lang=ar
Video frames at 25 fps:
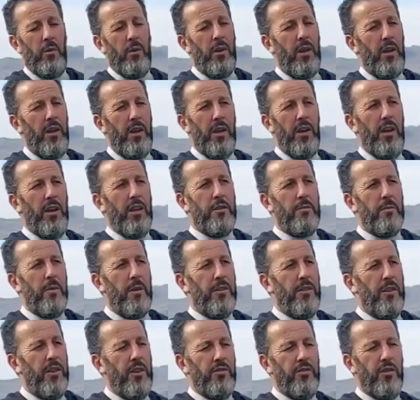والله
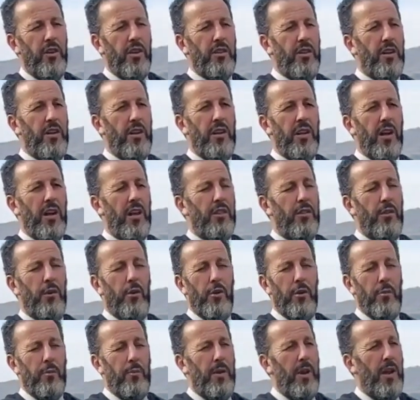غيثمتنا شادرين
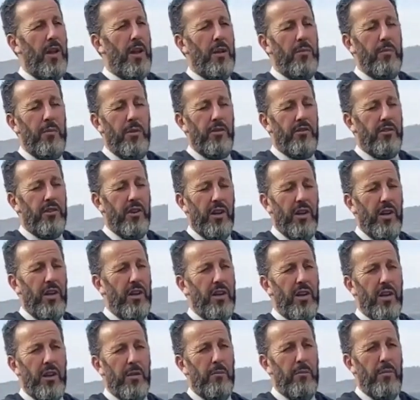غندعو رب العالمين ان شاء
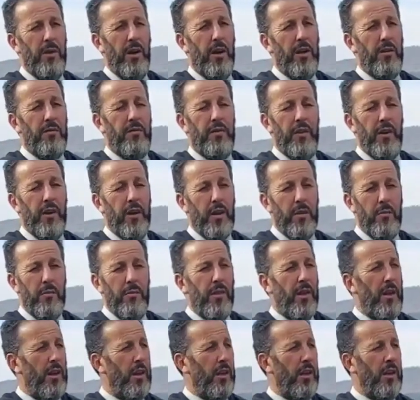الله يا ربي غنفغي
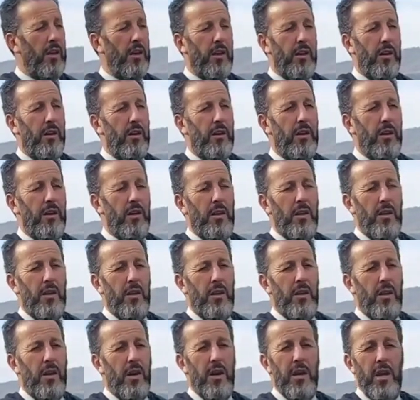رمضان كي
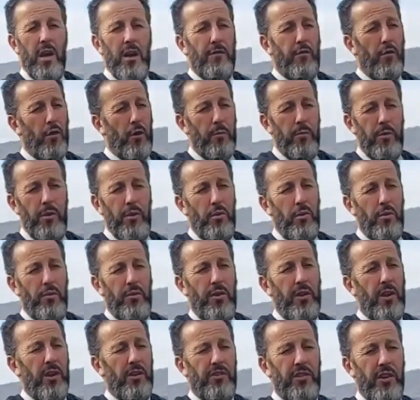يعفور
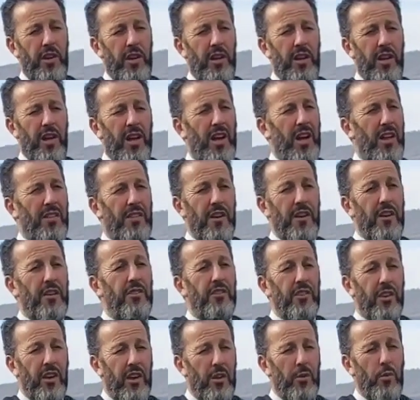بذنوبنا ان شاء الله
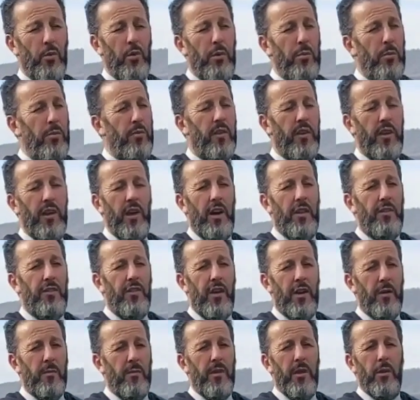خاطر يتغير وين في كاع
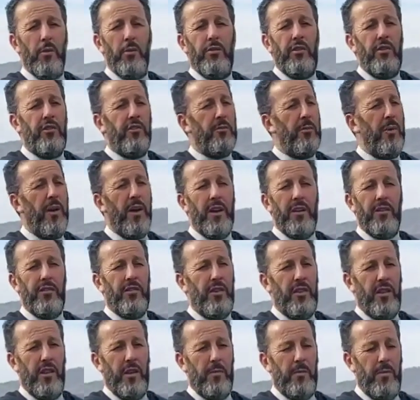الدار مدار ويسمح
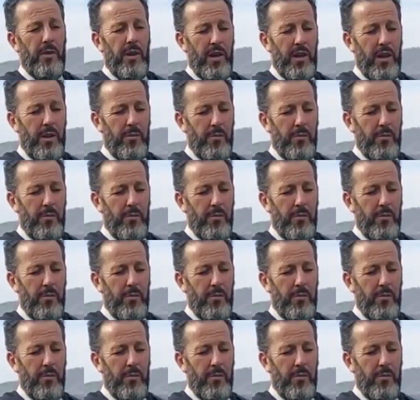على سيدي رب